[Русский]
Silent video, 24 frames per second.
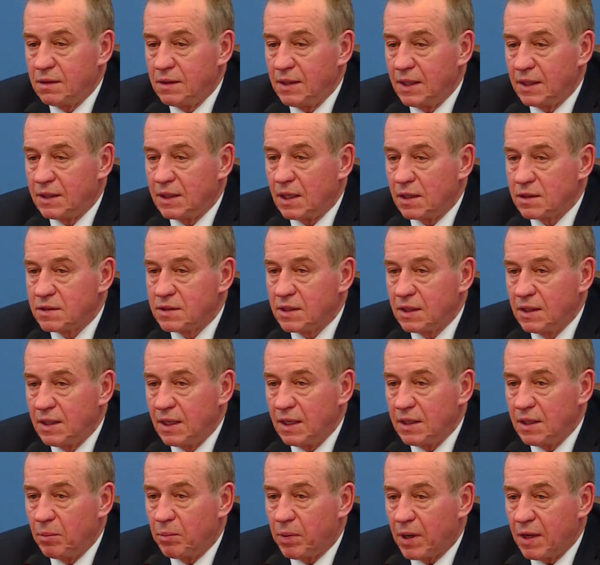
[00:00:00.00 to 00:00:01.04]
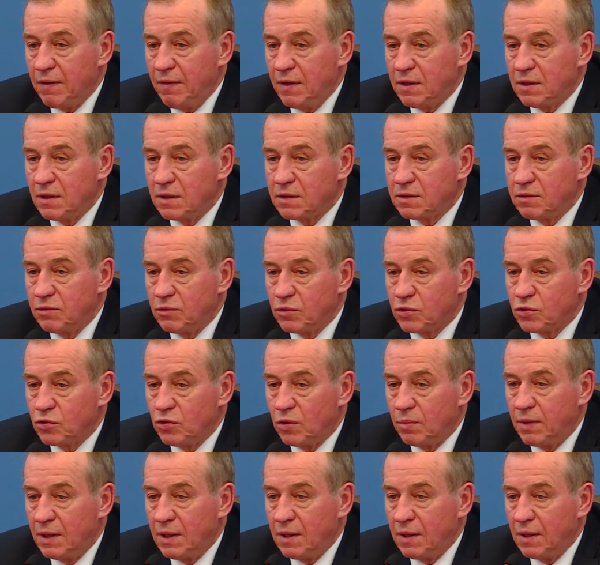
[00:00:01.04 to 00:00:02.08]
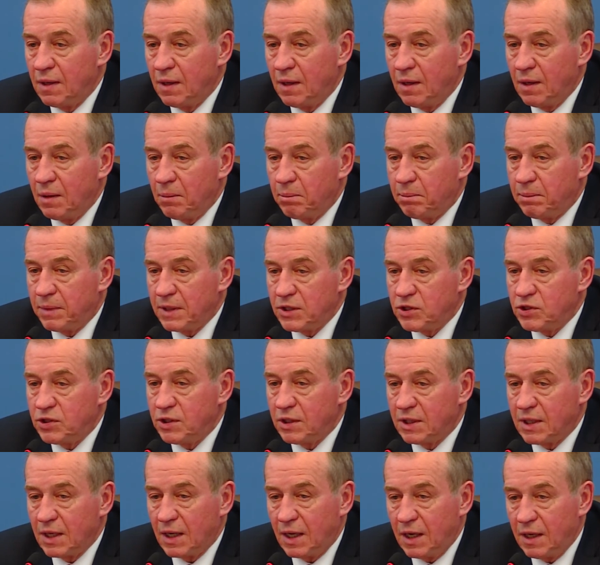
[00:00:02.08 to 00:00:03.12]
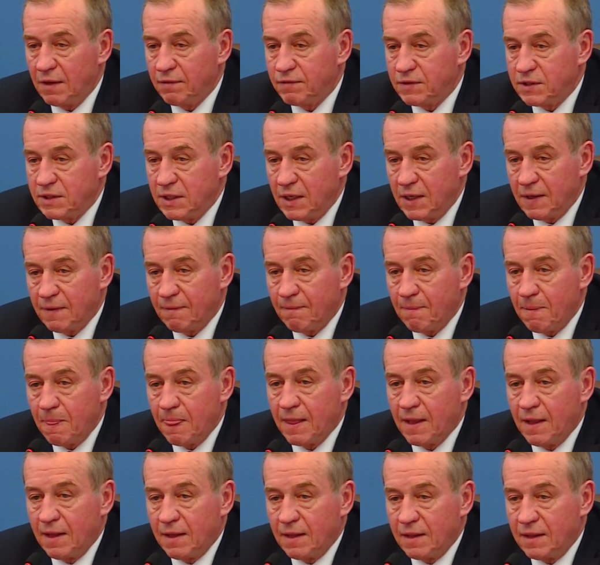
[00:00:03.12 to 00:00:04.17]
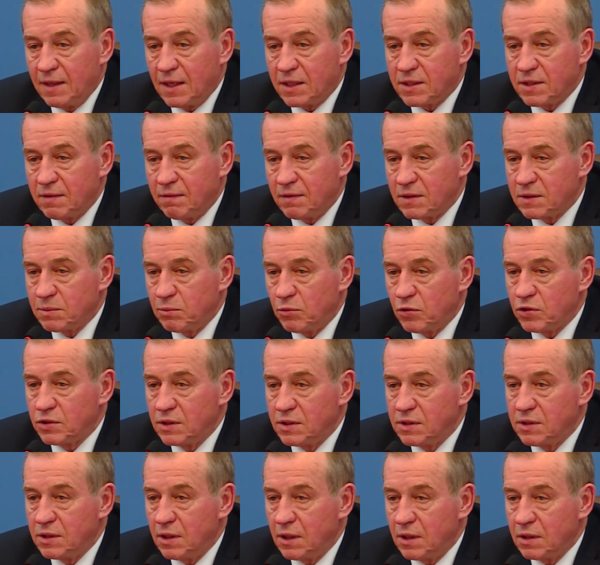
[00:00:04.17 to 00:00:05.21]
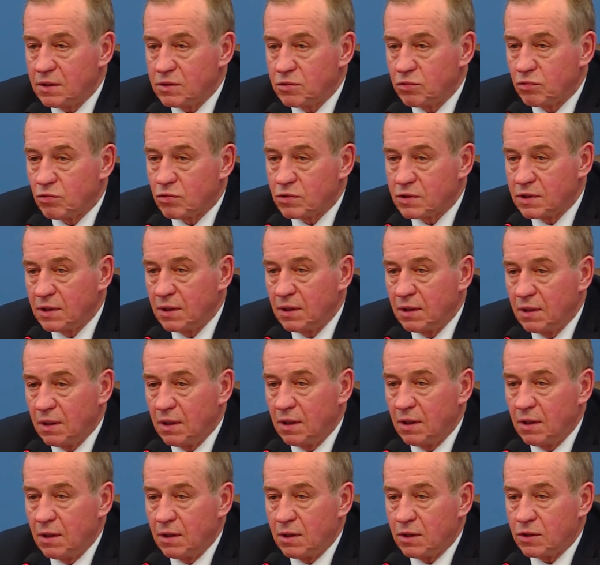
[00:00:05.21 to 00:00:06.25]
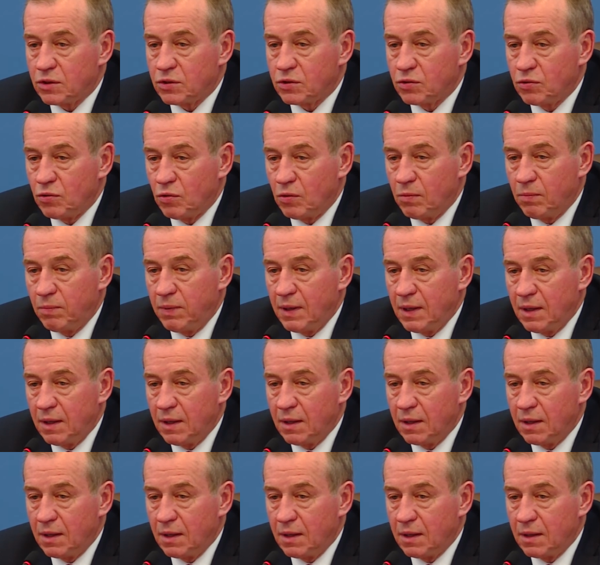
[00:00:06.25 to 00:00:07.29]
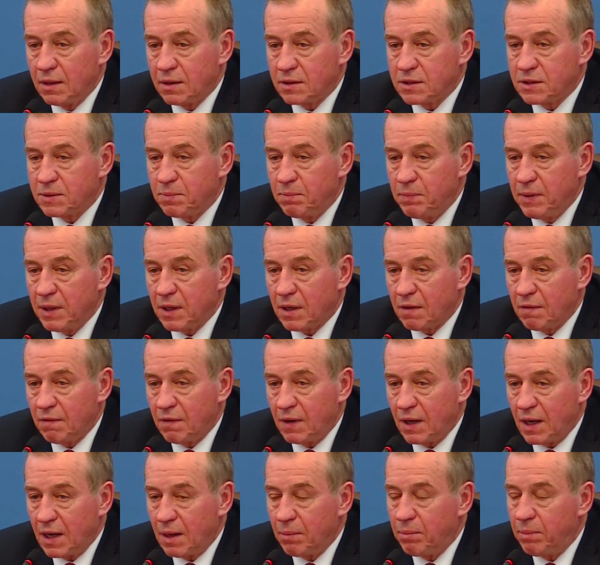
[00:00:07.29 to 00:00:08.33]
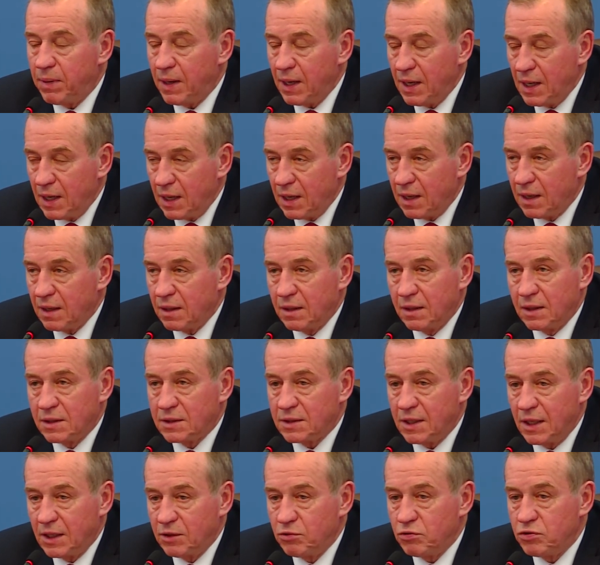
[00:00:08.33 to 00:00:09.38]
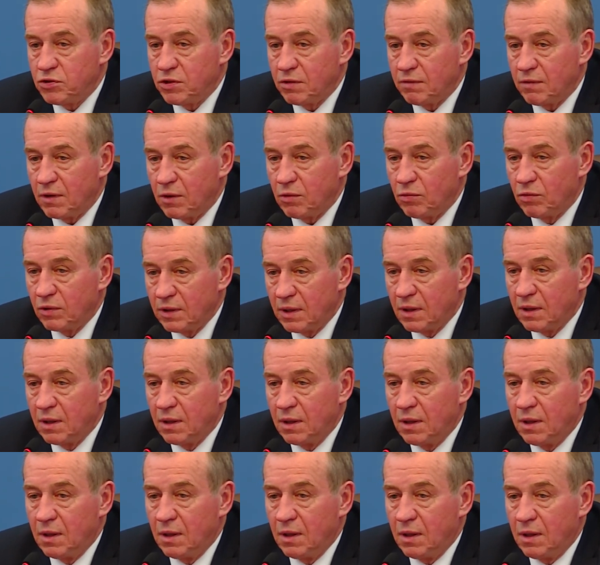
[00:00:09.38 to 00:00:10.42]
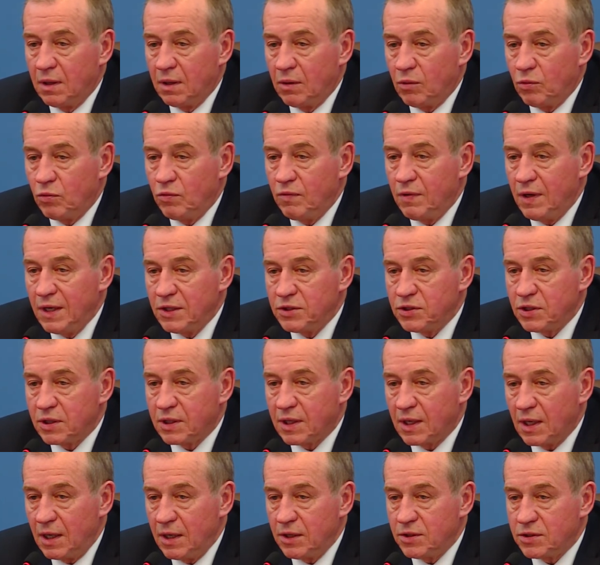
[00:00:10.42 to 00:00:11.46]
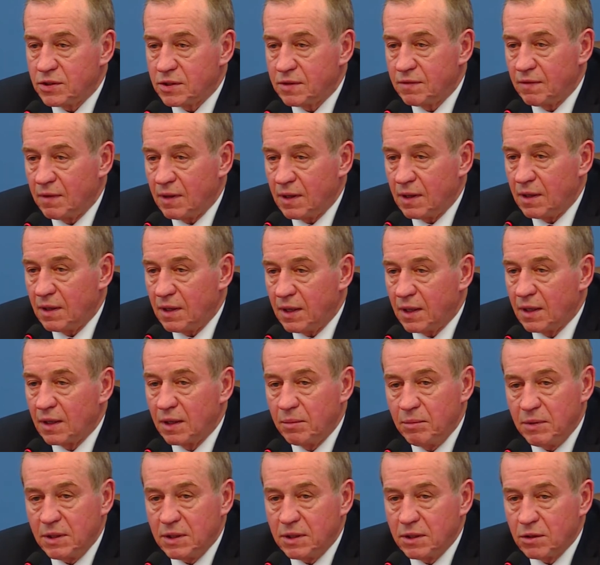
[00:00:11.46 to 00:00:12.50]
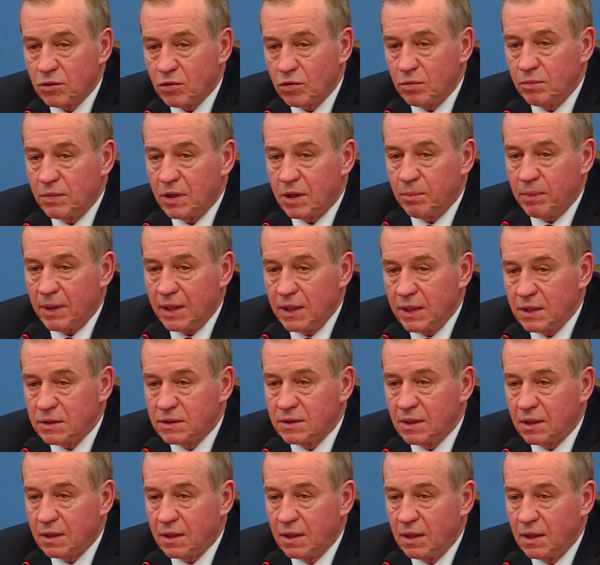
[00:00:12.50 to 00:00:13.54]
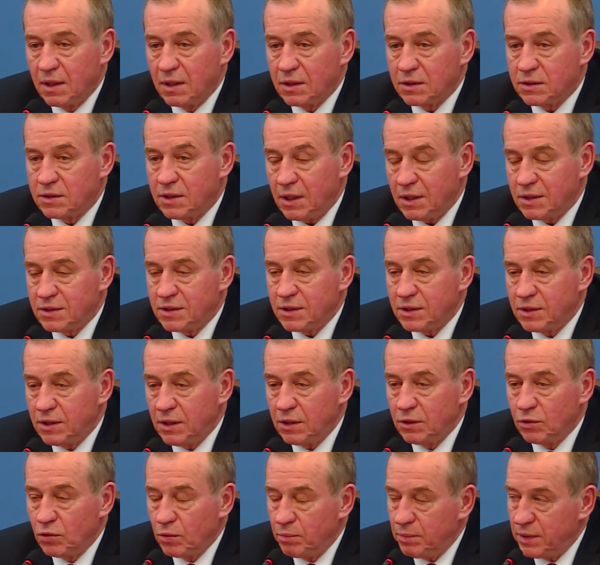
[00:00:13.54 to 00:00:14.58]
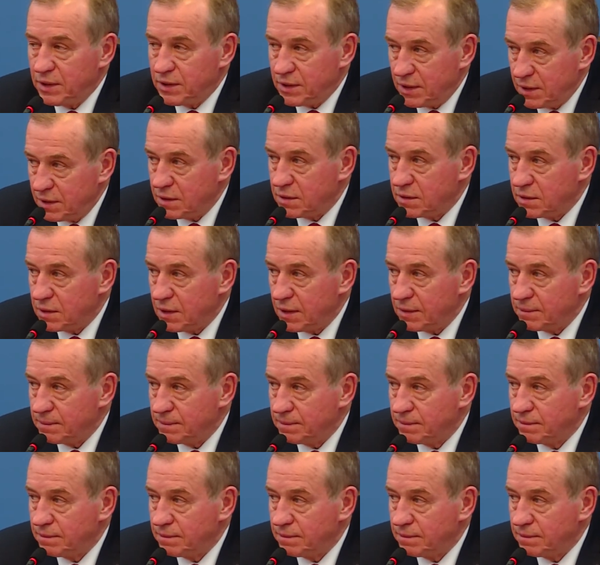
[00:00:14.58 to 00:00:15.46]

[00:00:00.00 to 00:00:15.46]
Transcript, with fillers: Я дал задание правительству, чтобы посчитали все наши возможности, ресурсы, чтобы э, с 1 апреля следующего года увеличить количество регламентируемых поездок с 30 до 50.